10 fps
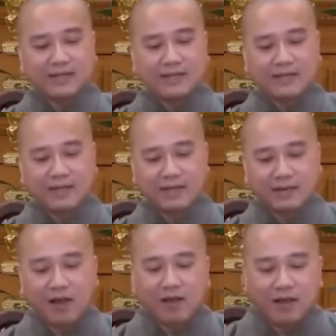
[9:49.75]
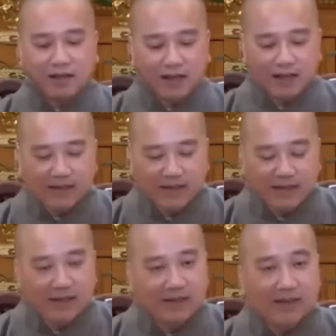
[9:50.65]
thì à, đó là cái
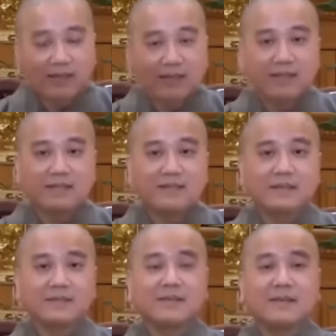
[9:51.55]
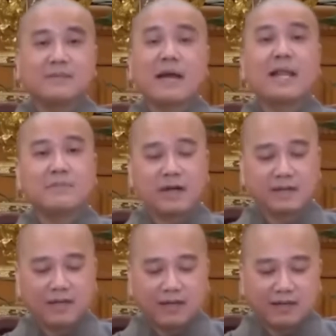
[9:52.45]
cái cái cái chữ à, ba la mật
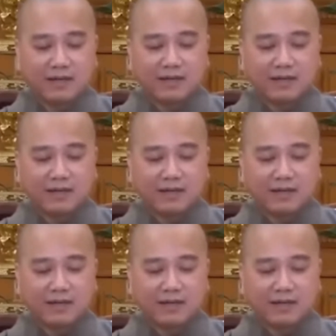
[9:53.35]
ha